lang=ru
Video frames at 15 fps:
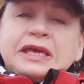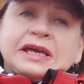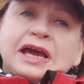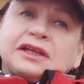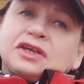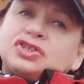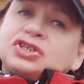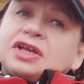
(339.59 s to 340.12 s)
И
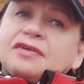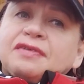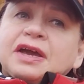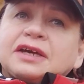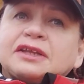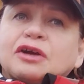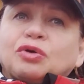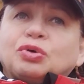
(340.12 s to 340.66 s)
когда
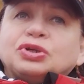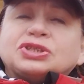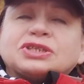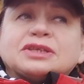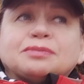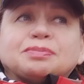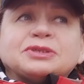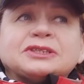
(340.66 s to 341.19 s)
человек
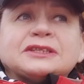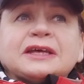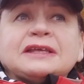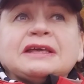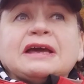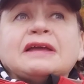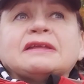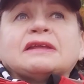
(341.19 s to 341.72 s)
находится на
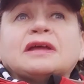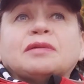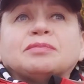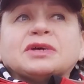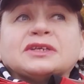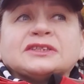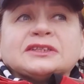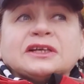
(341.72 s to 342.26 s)

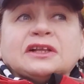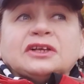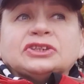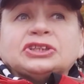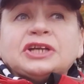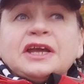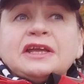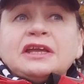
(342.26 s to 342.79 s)
постоянном
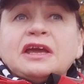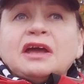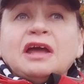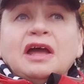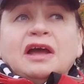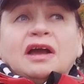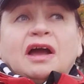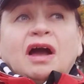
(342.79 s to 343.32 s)
соглашении,
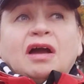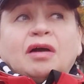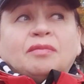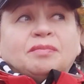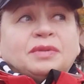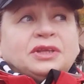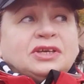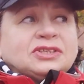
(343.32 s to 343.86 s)
как
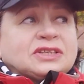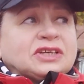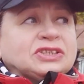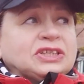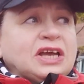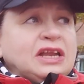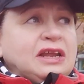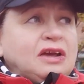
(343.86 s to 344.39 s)
мне
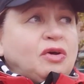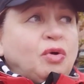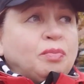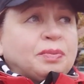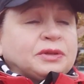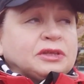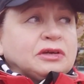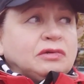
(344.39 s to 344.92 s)
сказали
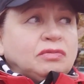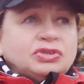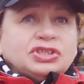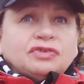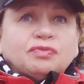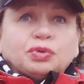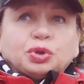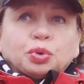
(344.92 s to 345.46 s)
опытные
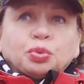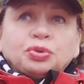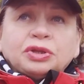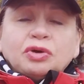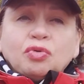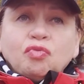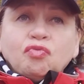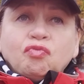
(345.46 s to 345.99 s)
люди, его
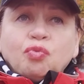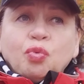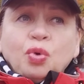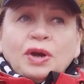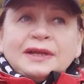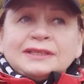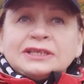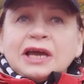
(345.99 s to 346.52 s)
трудно
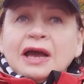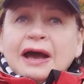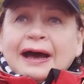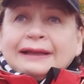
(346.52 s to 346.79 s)
уволить.